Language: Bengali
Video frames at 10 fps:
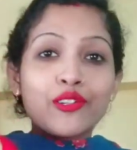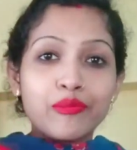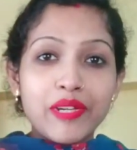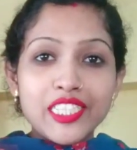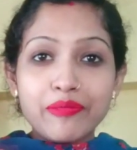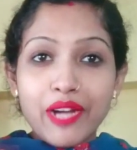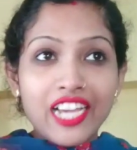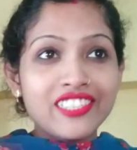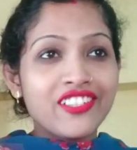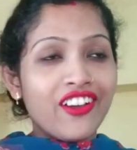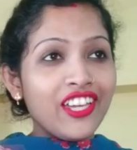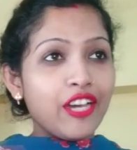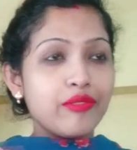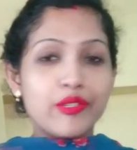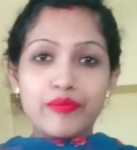খুব বেশি প্রাইস নয়
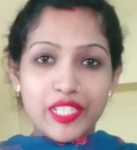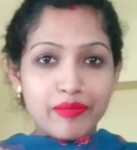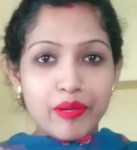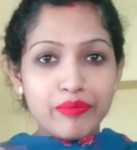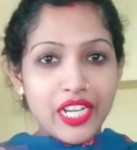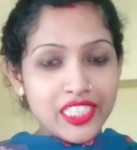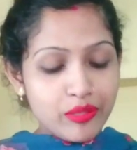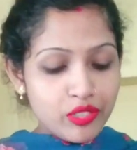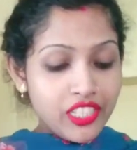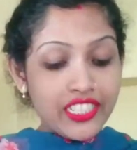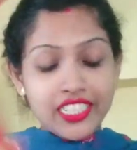আমি মিনিমাম প্রাইসের মধ্যেই